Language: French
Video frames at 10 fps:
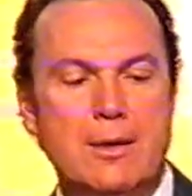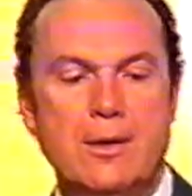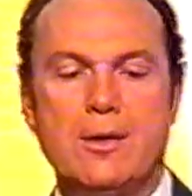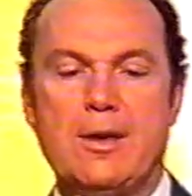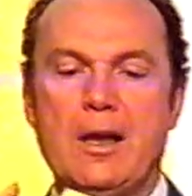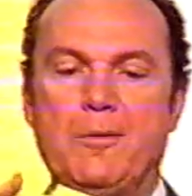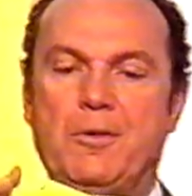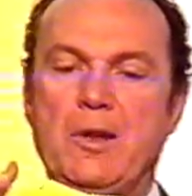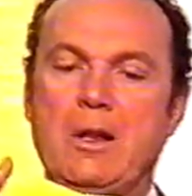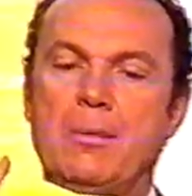Dans quel
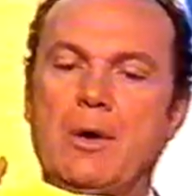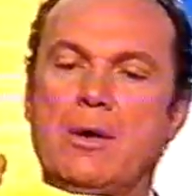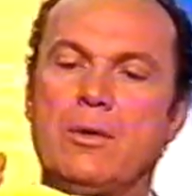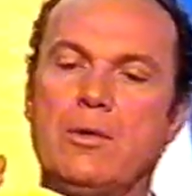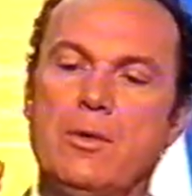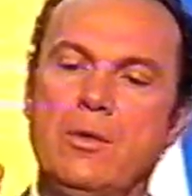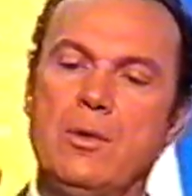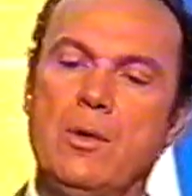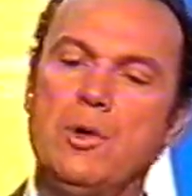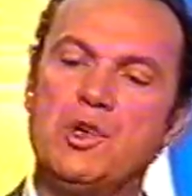film
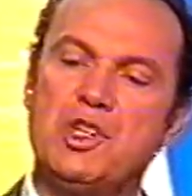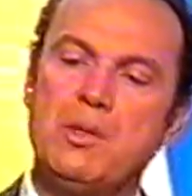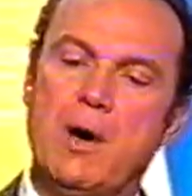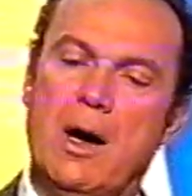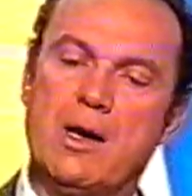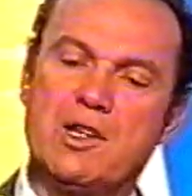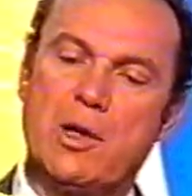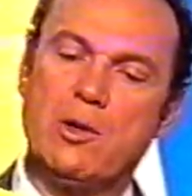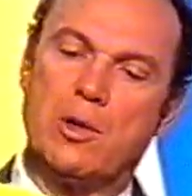de Oshima, Charlotte